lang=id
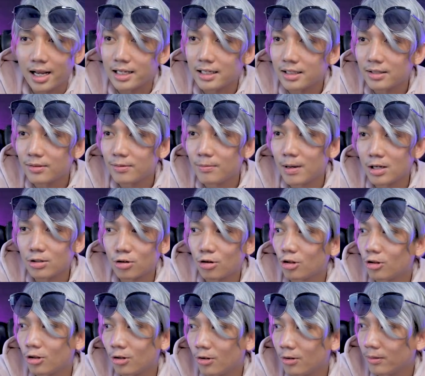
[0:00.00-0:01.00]
guys, Bang
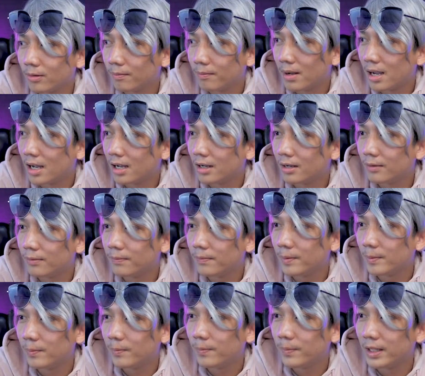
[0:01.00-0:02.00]
Scott. Nah,
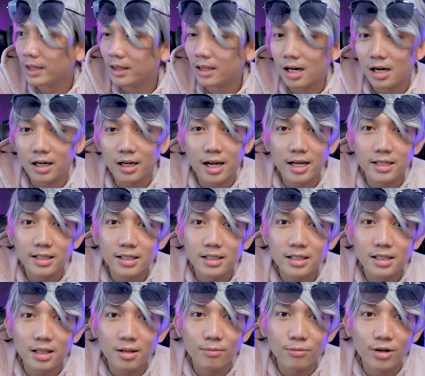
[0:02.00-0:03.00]
pintar
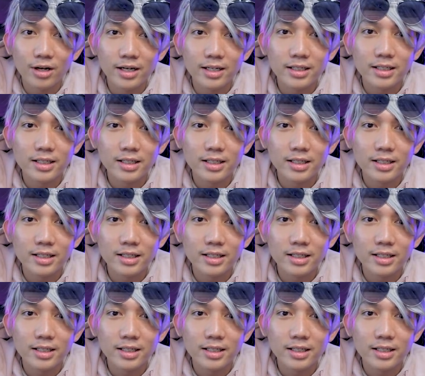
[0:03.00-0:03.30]
guys. Kita buka di